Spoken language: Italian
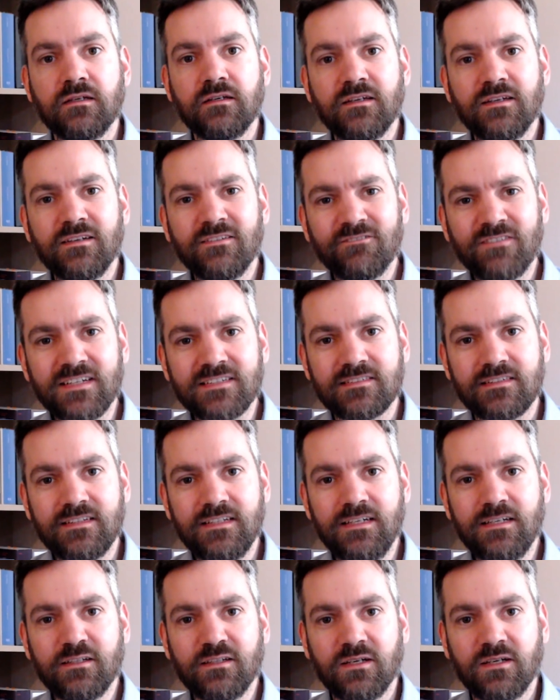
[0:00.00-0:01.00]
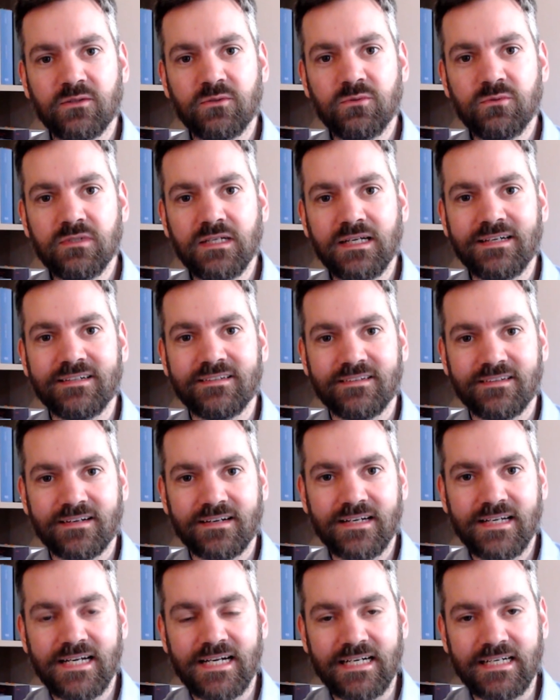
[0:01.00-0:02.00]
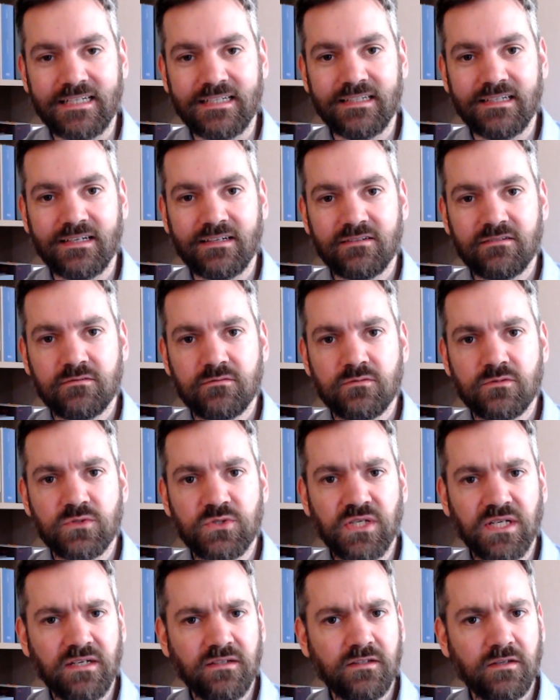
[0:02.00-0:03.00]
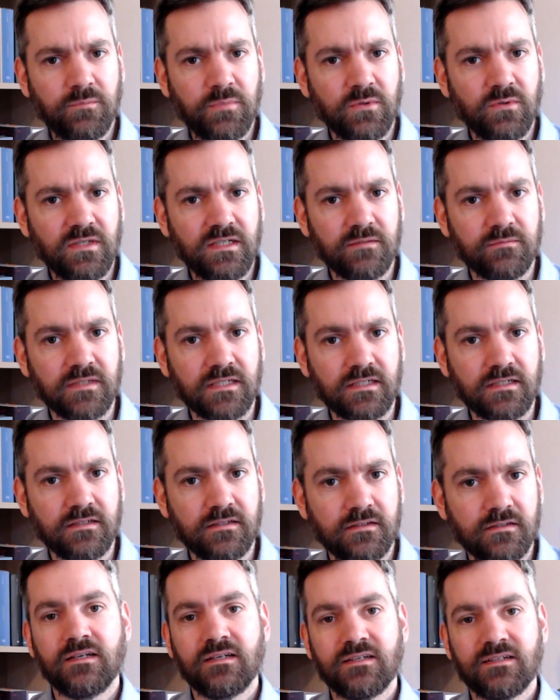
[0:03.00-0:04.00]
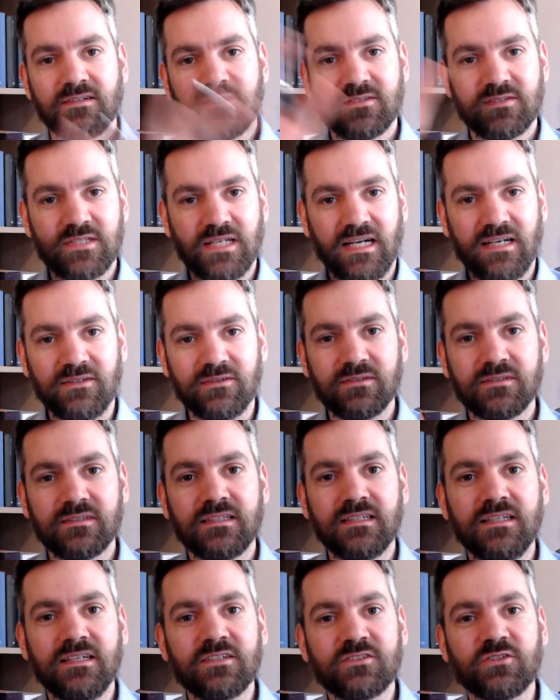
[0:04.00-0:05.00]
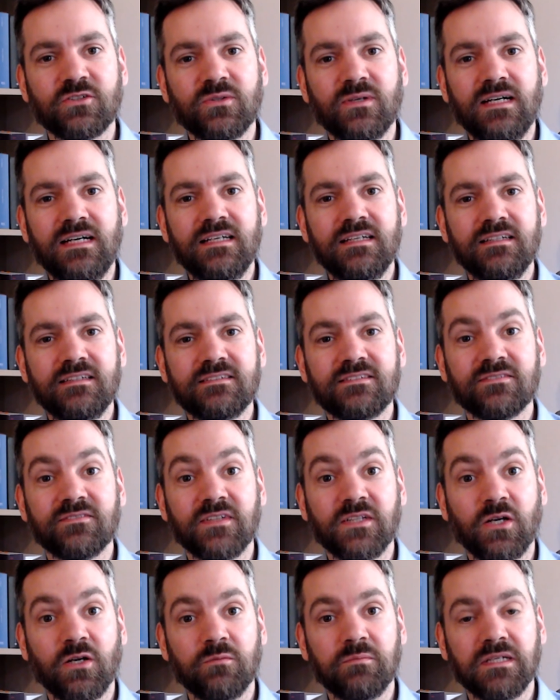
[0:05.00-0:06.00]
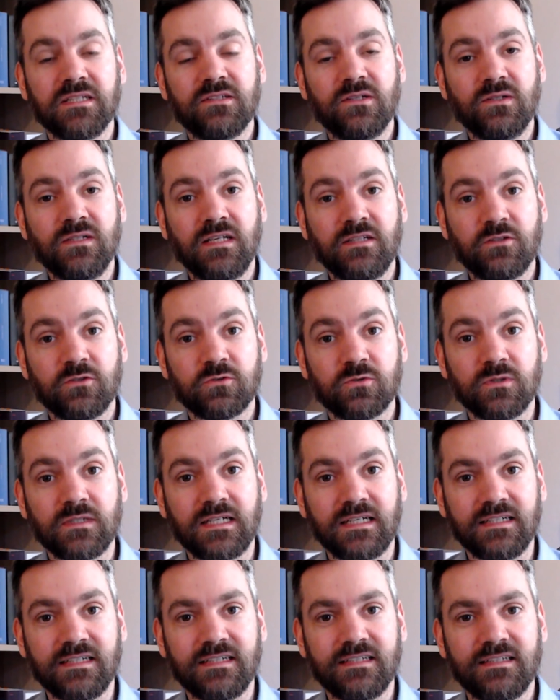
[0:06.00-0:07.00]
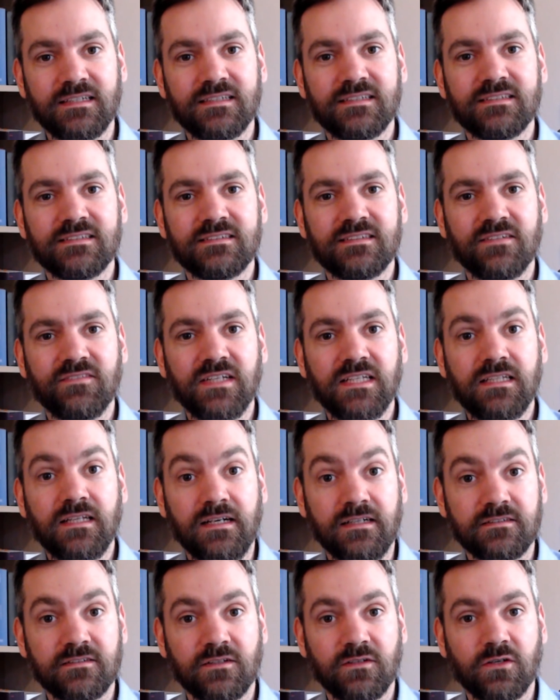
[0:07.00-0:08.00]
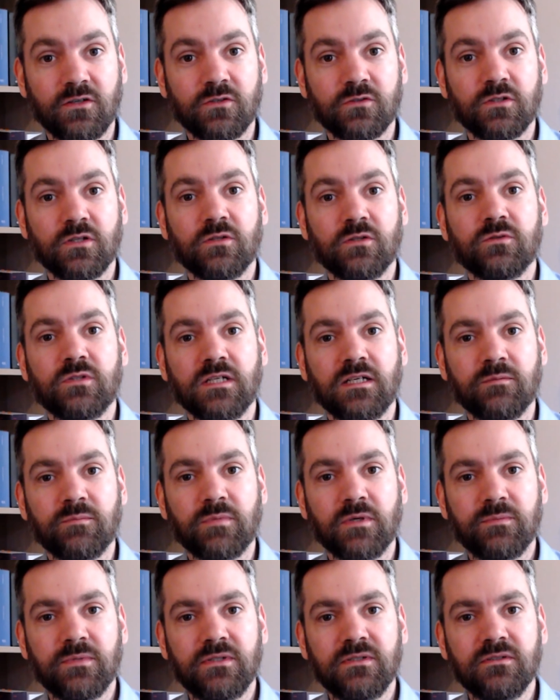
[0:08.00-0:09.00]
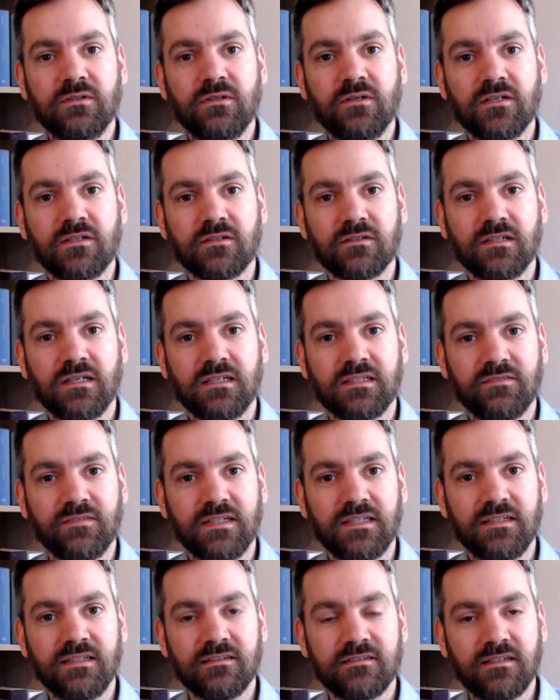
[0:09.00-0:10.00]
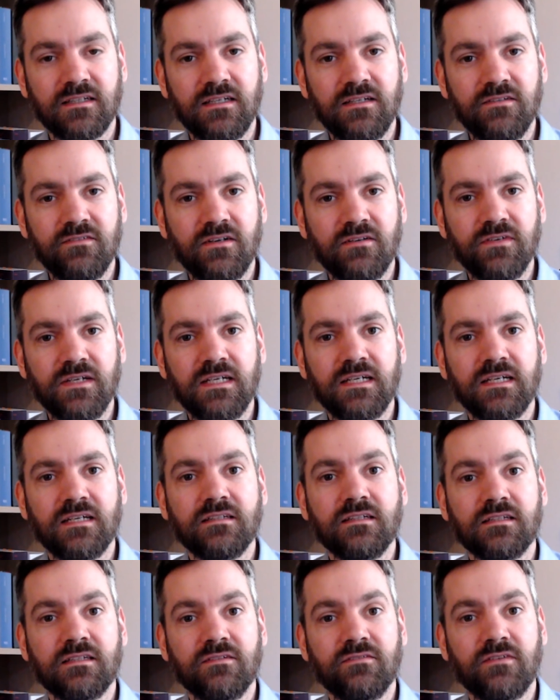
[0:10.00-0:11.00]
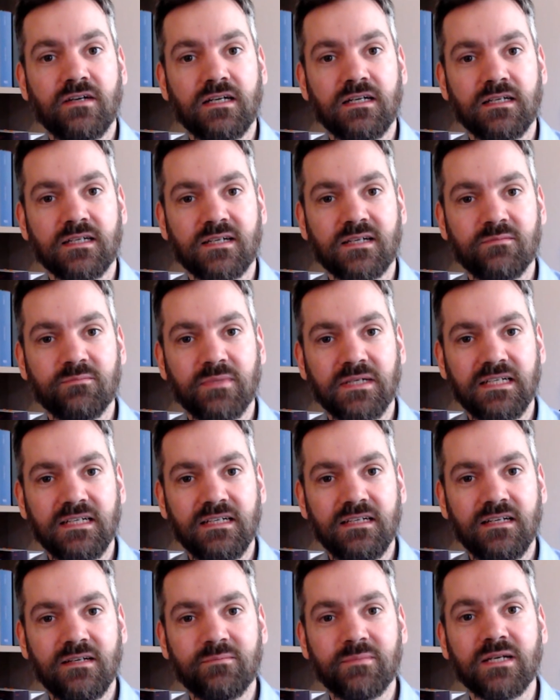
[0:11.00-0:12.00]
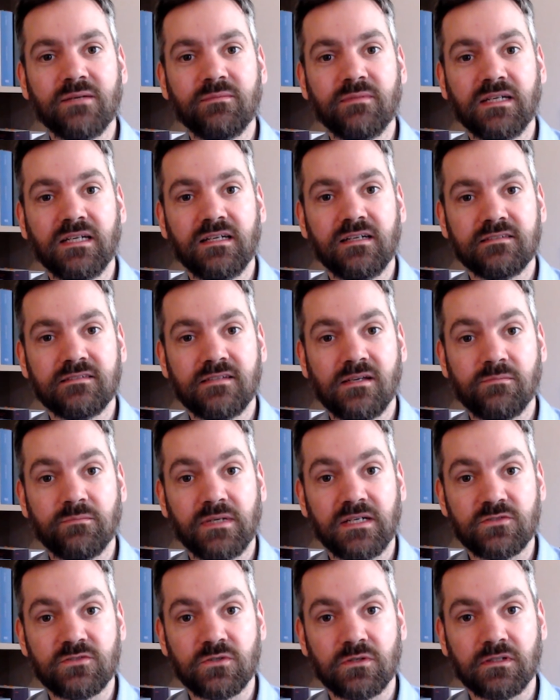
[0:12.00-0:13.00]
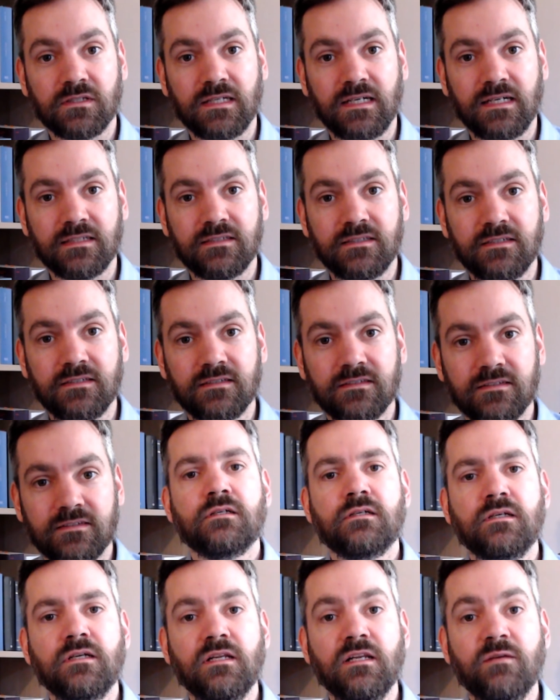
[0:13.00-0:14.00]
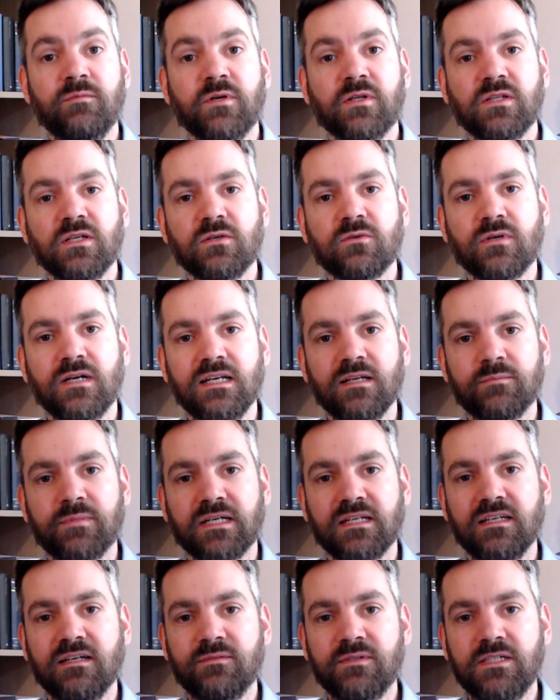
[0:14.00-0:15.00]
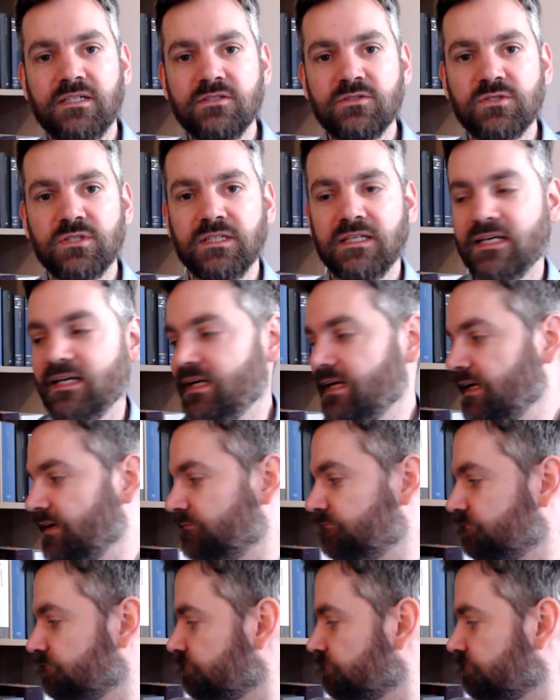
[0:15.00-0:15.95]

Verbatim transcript: vestirne una reale ci rende più liberi. Ciao, io sono Alex, vi do il bentornato sul canale. Se vi interessano i contenuti che propongo ricordatevi di iscrivervi e di attivare la campanella per rimanere sempre aggiornati. Il libro del quale parliamo oggi è